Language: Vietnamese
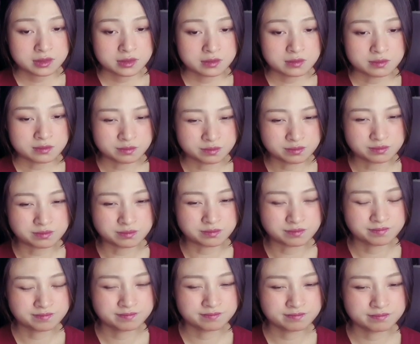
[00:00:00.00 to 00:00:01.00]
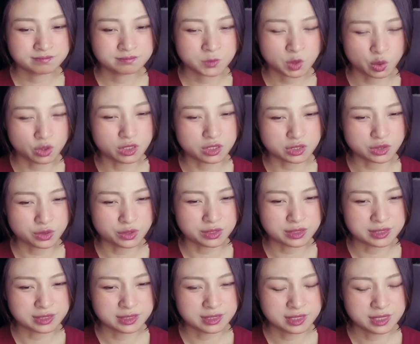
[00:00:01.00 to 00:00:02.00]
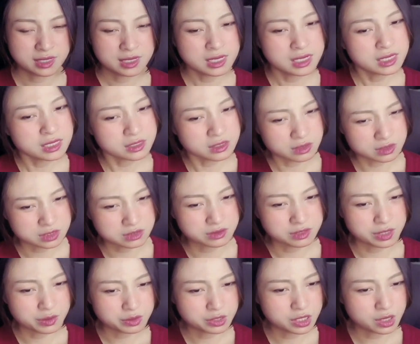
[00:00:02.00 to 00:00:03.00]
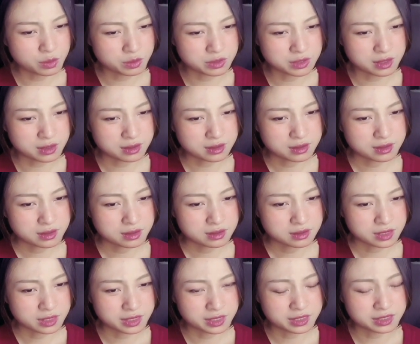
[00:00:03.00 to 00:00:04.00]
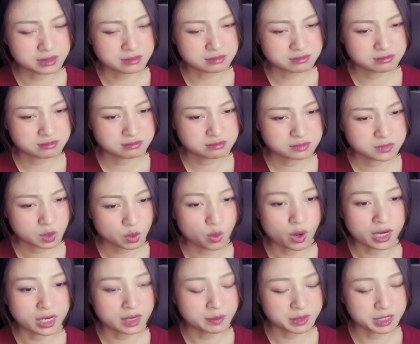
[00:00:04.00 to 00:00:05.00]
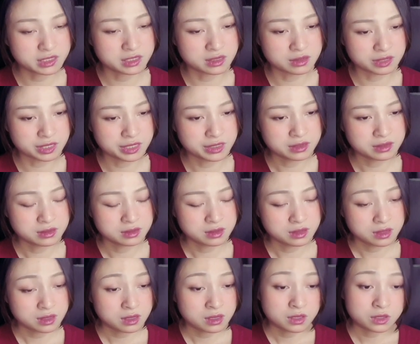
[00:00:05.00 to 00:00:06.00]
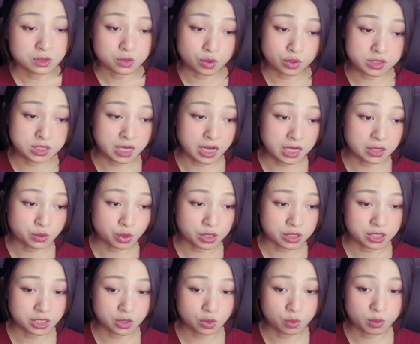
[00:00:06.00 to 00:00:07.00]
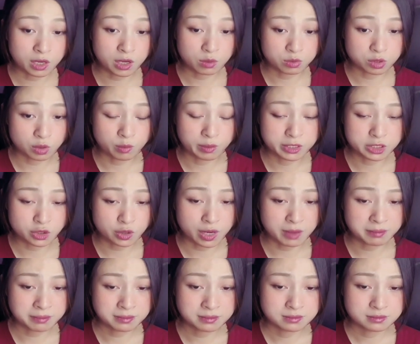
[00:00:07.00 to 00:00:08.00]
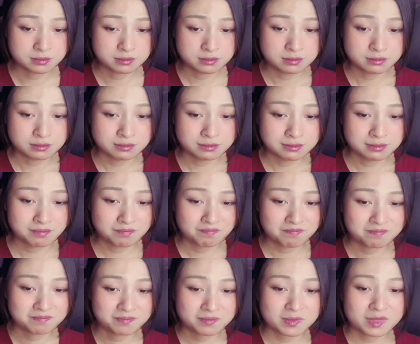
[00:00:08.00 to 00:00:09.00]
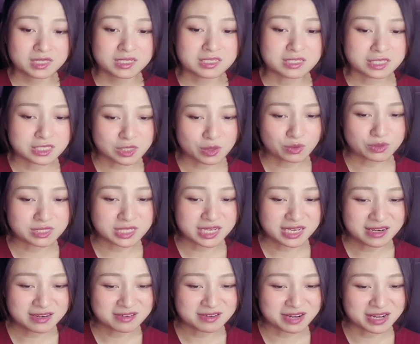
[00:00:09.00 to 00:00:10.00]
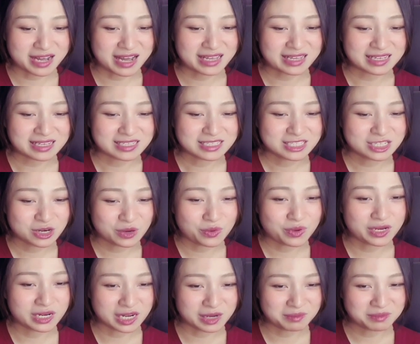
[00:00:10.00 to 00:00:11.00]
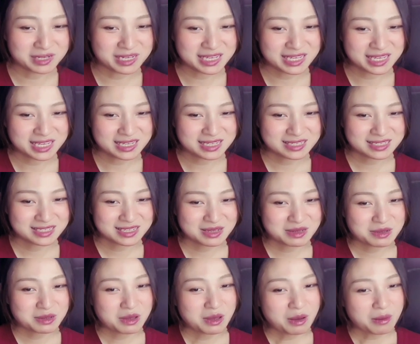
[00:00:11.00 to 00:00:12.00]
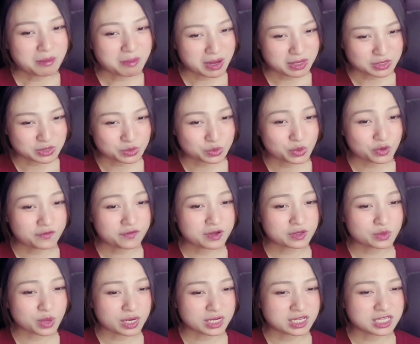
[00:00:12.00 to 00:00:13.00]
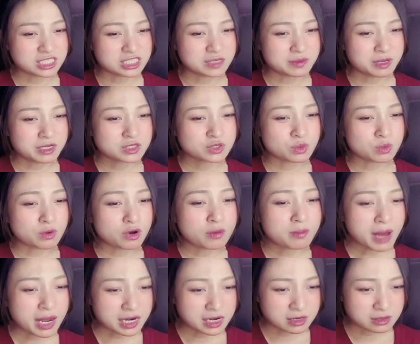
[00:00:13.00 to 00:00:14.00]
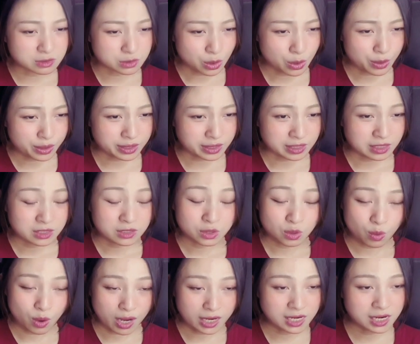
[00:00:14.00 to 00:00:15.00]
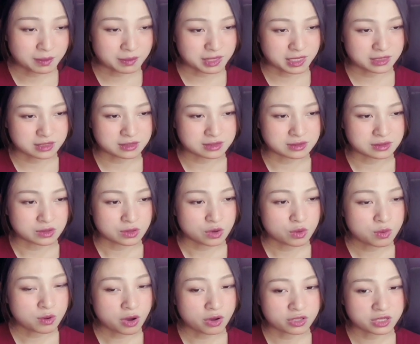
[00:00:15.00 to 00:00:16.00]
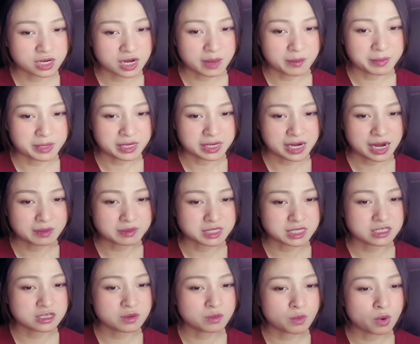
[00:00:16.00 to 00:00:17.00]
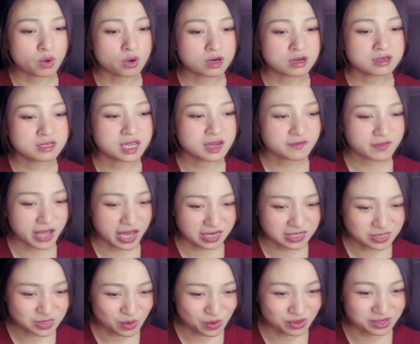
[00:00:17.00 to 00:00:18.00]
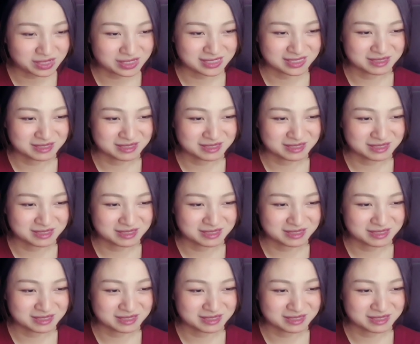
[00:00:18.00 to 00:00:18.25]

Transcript: Ừ, thôi được rồi. Thực sự nếu như không được, thì thu hắn làm đệ tử đấy. Tuy rằng hắn thoạt nhìn cũng lại không thông minh cho lắm. Dầu dĩ nửa ngày, Trường Huyền ngẫm nghĩ. Mặc dù đối phương thoạt nhìn chỉ biết dùng mỗi man lực thôi, thu hắn làm đệ tử cũng coi như là mình làm ra nhượng bộ lớn nhất với hắn rồi.